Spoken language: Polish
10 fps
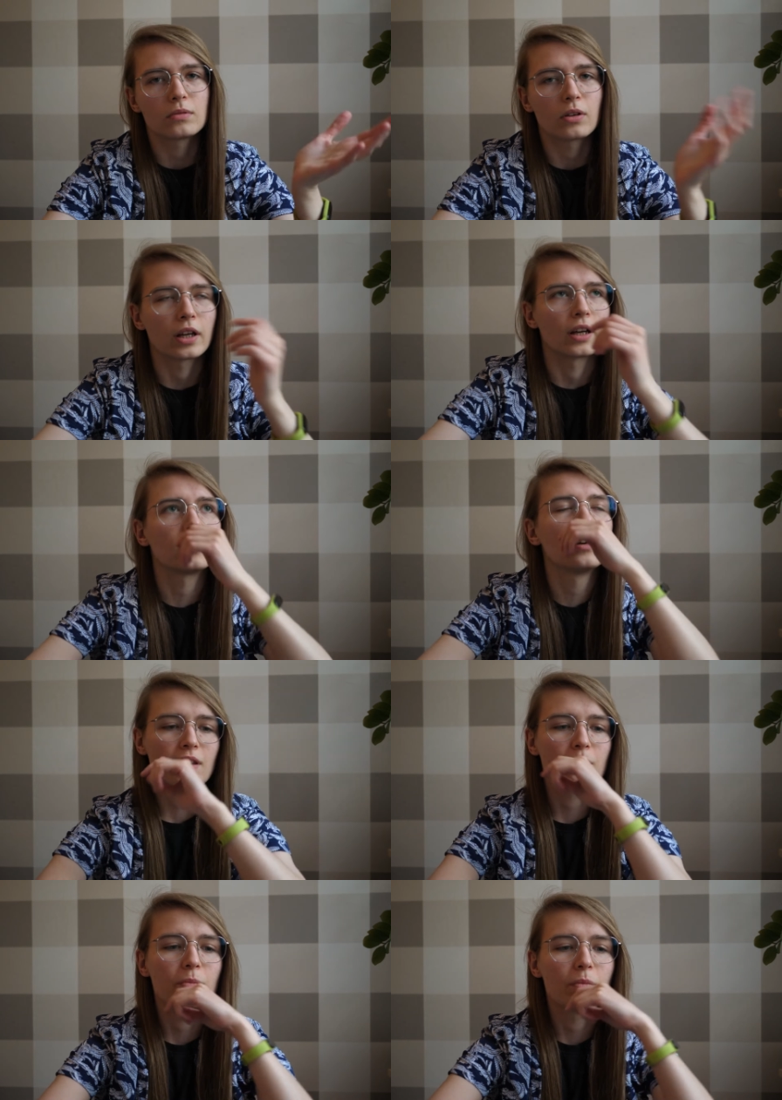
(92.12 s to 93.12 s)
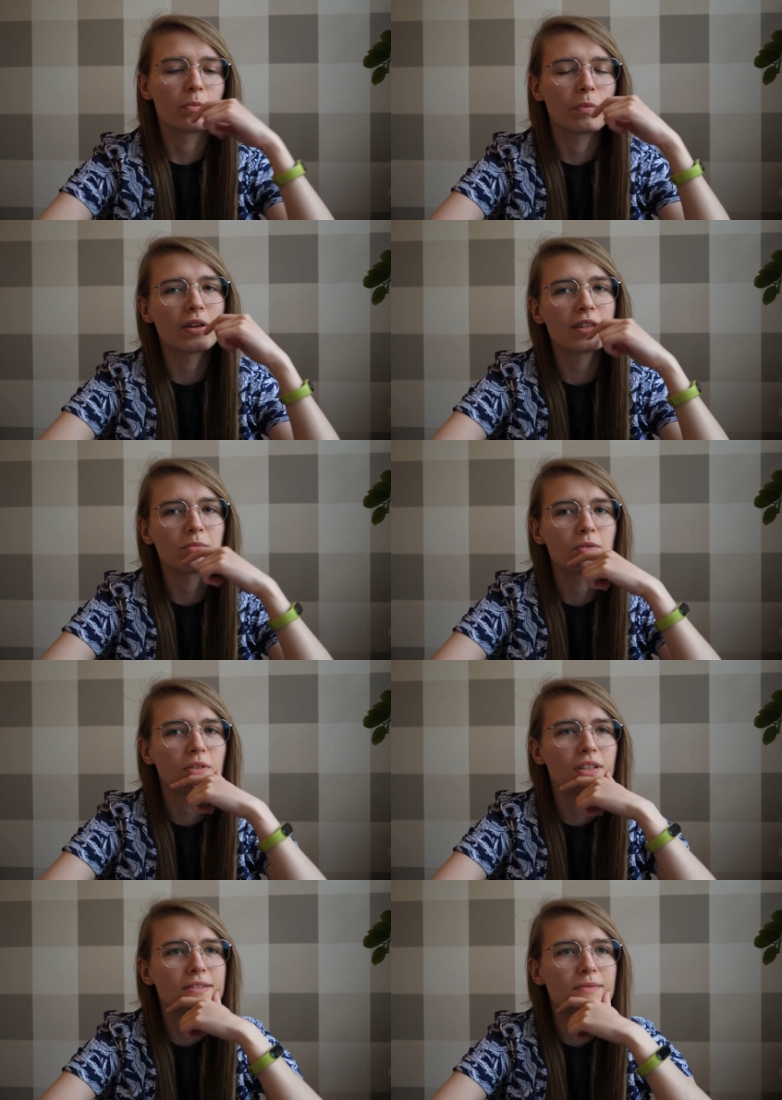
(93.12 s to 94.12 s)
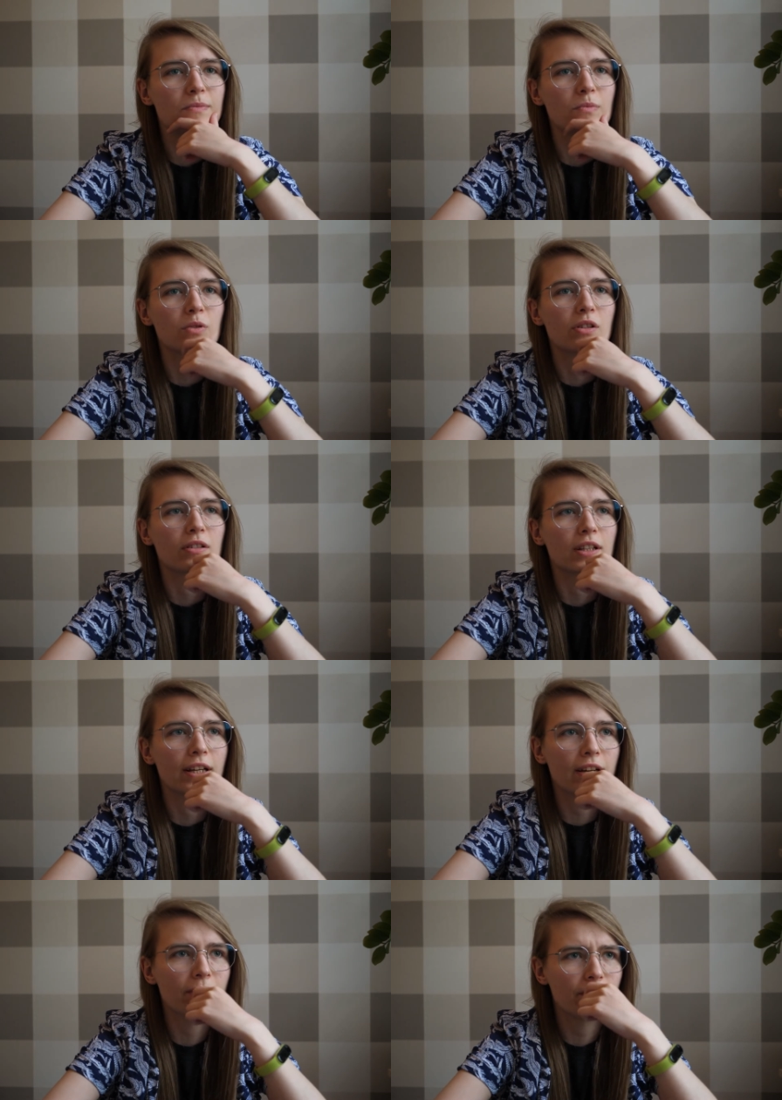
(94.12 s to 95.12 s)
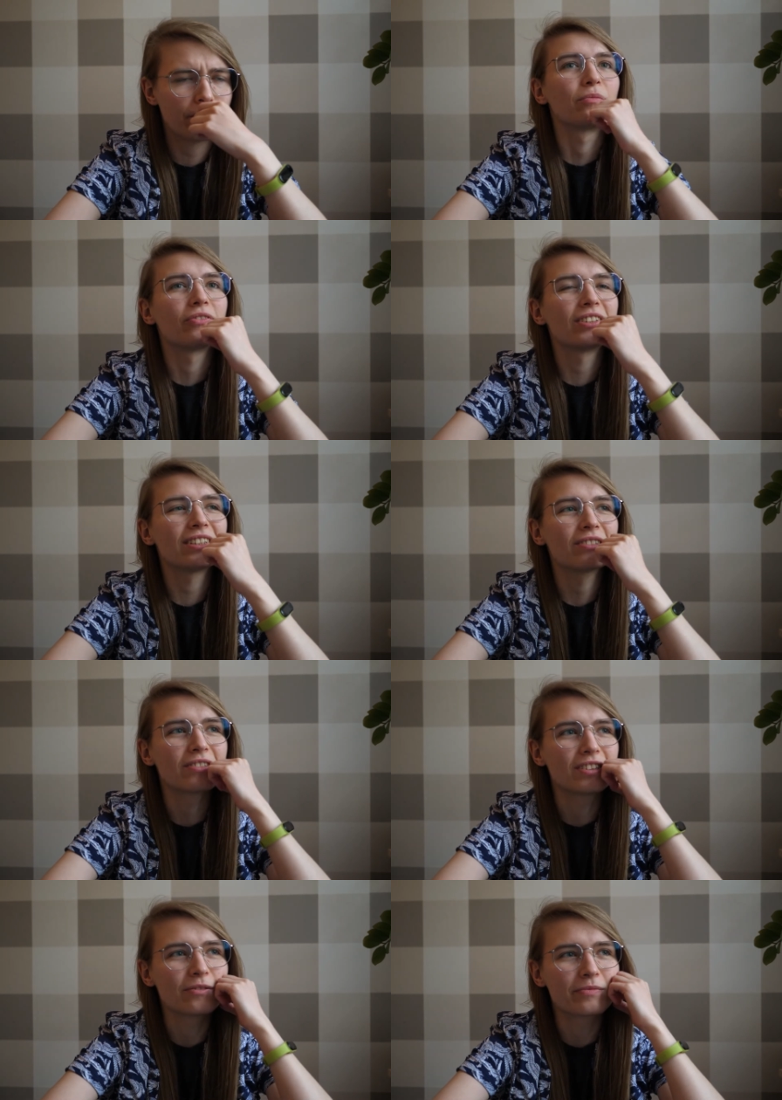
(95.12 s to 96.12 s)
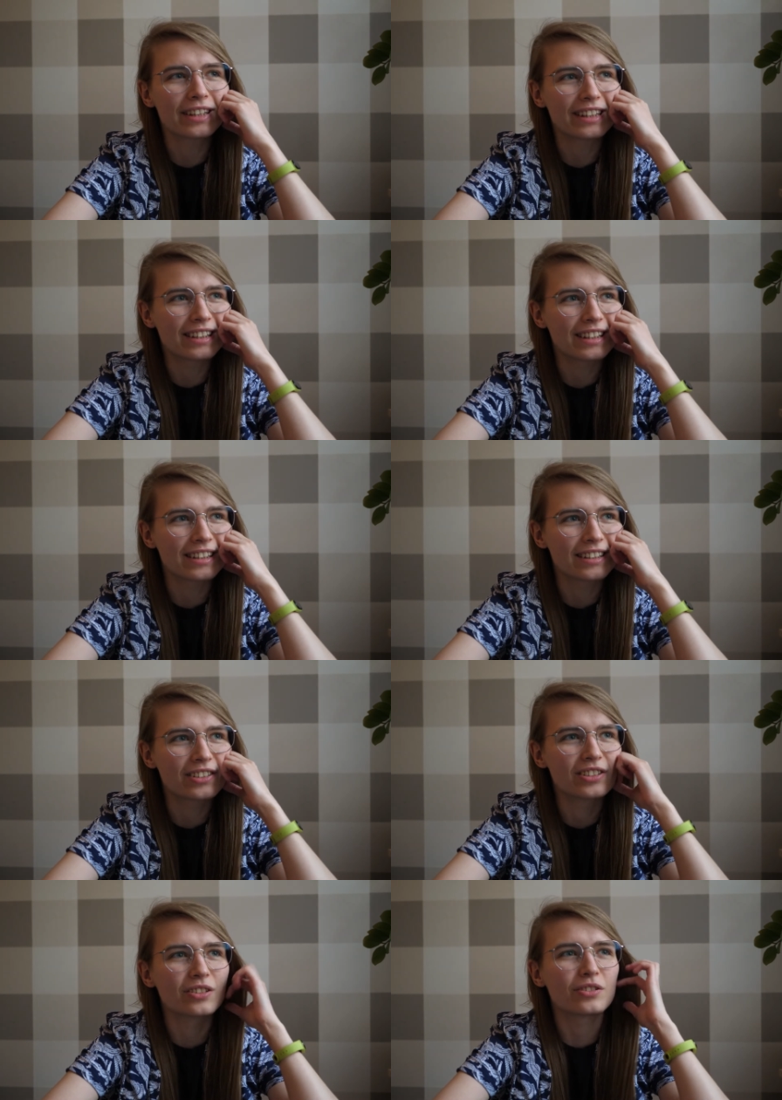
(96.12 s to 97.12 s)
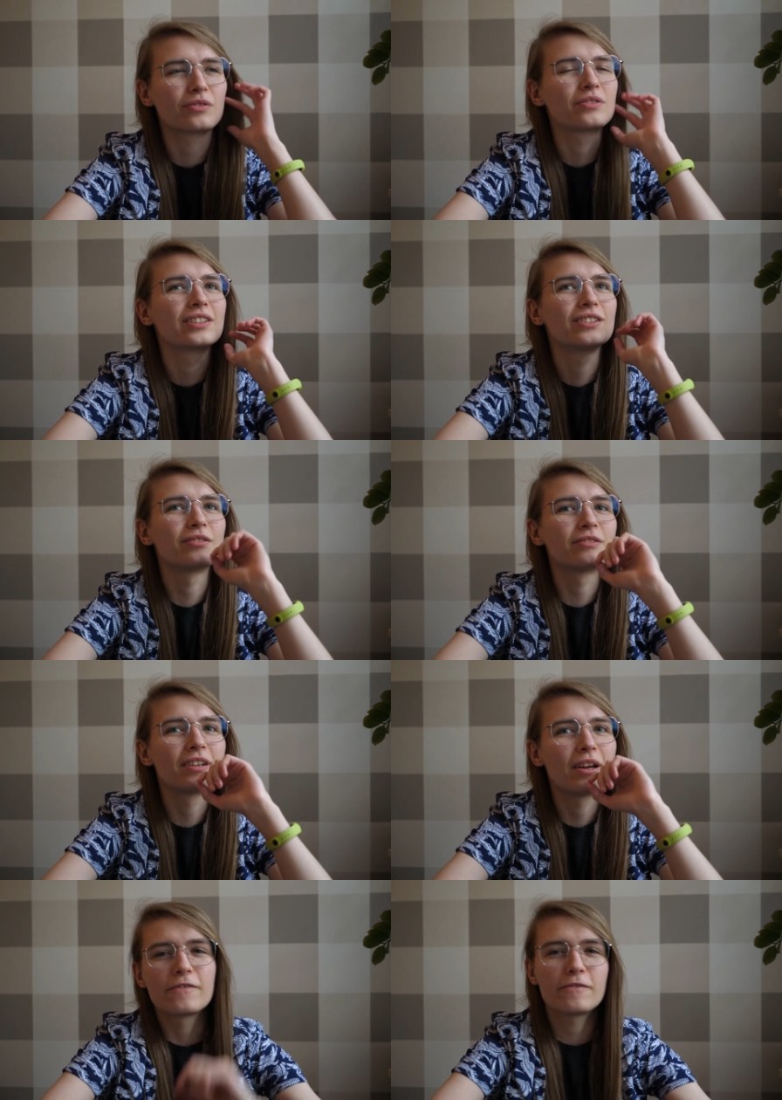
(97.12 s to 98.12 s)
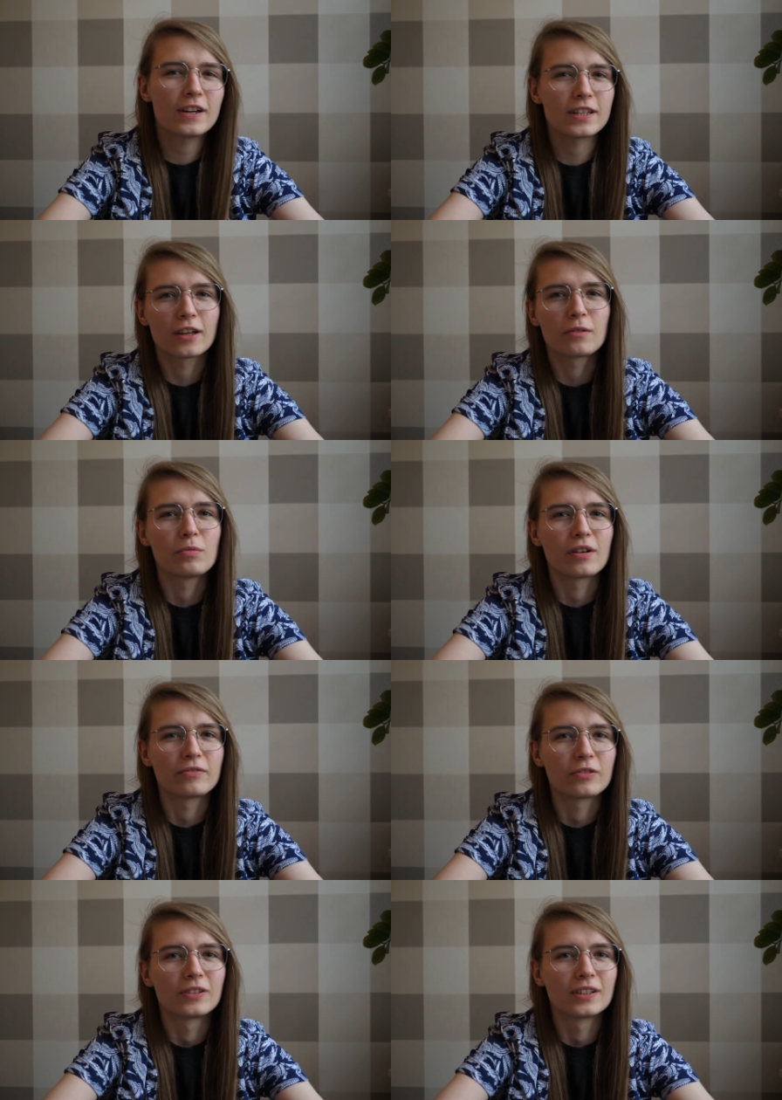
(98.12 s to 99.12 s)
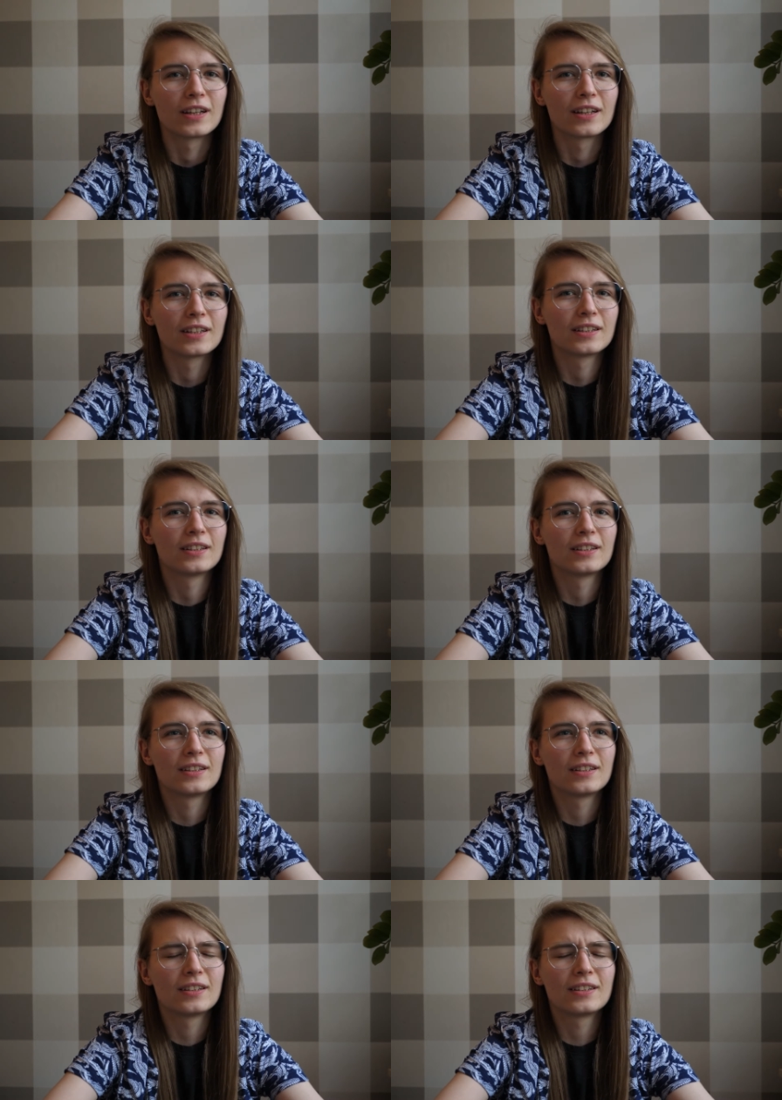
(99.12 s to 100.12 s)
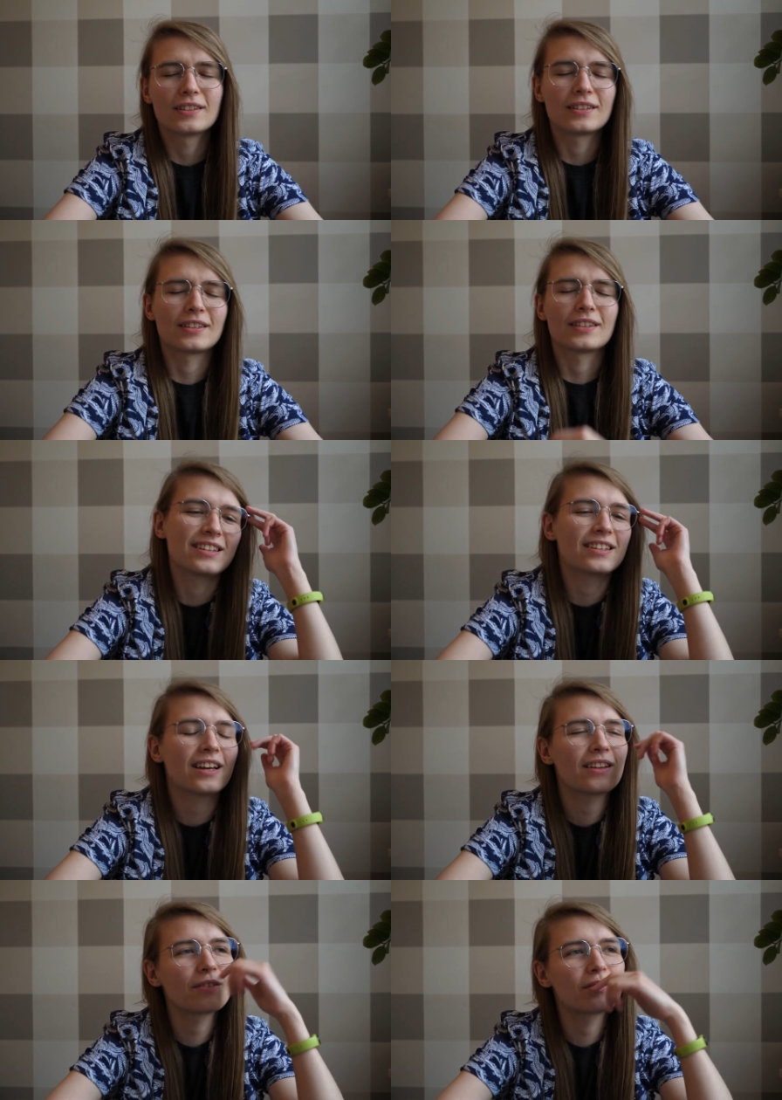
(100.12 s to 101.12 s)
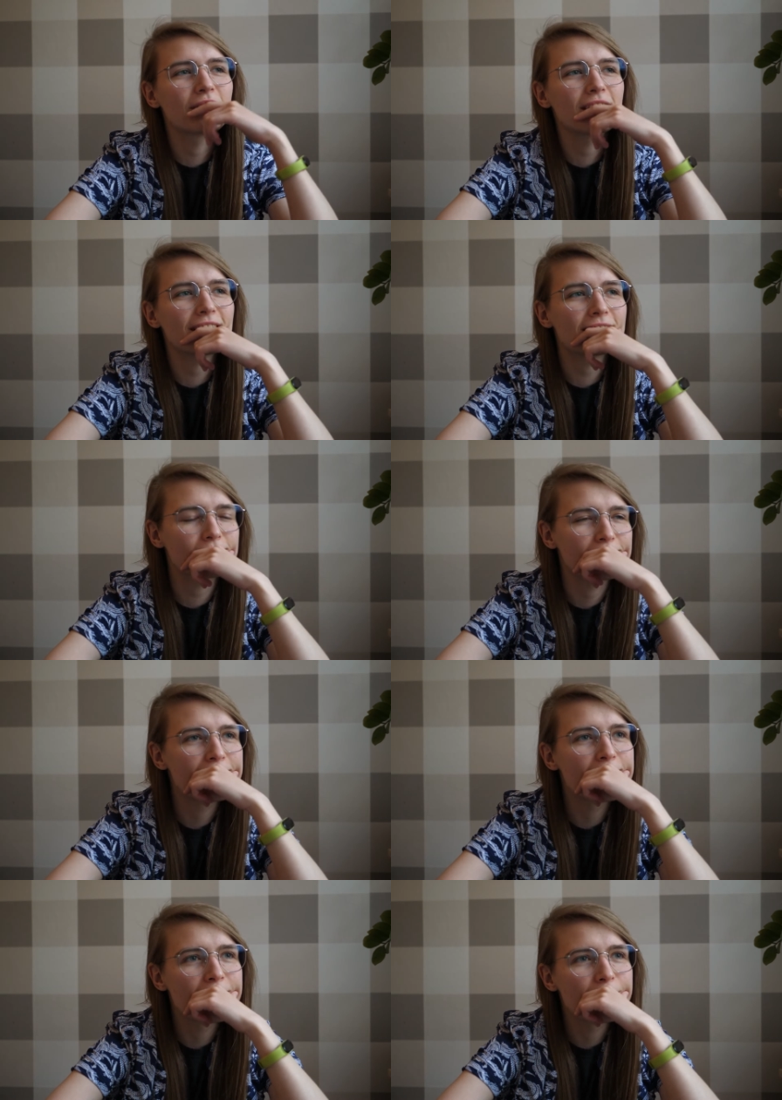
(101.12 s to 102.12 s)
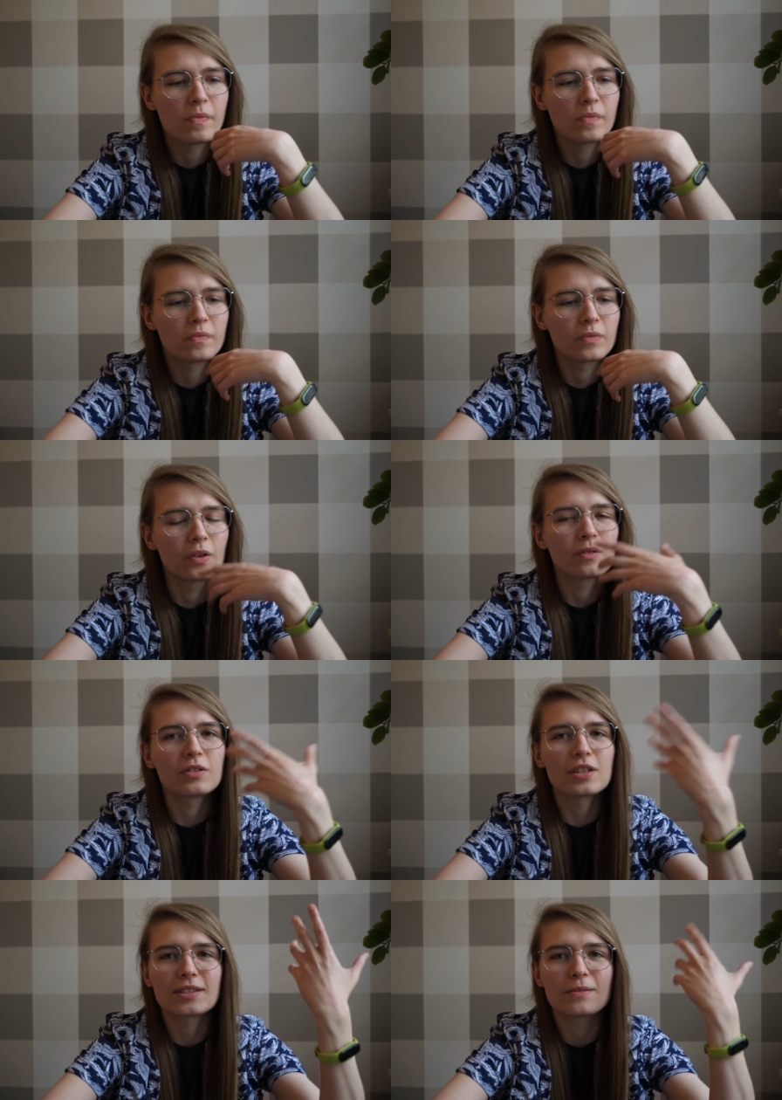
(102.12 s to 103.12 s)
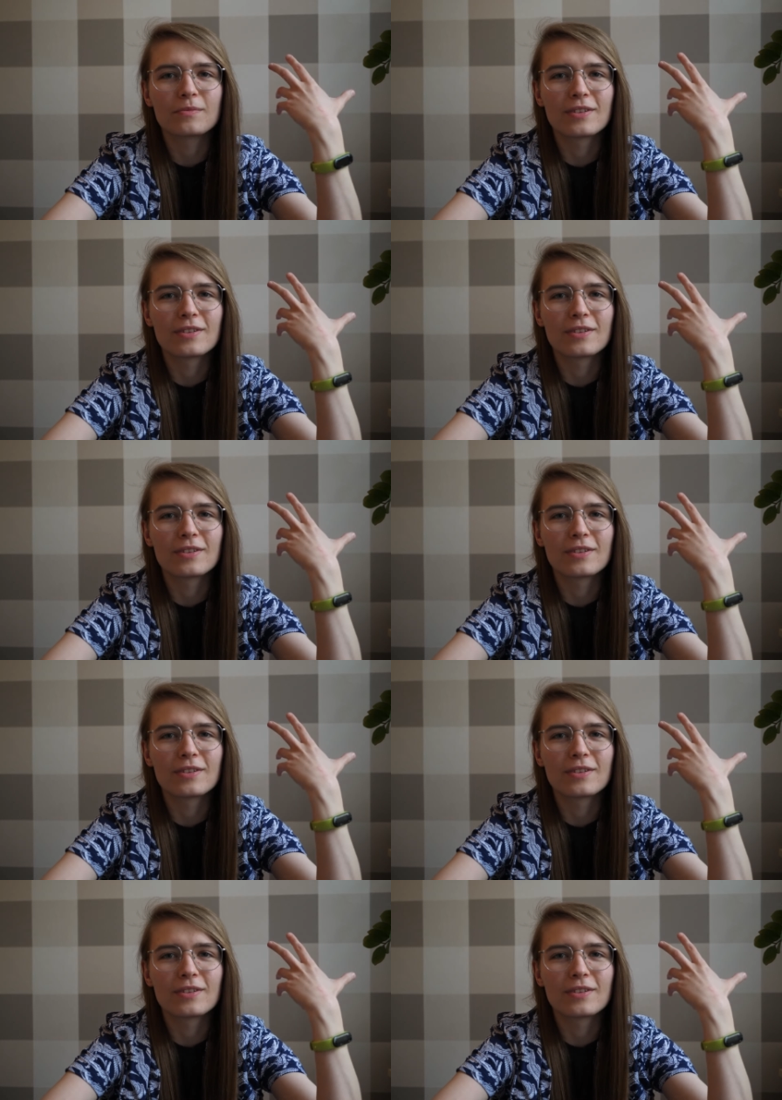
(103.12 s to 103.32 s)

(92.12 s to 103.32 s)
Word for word: okej. Okay. I, I, pamiętam, że wtedy mój kolega powiedział do mnie e, coś w stylu fajnie jak była wojna. I ja teraz no, no czasem,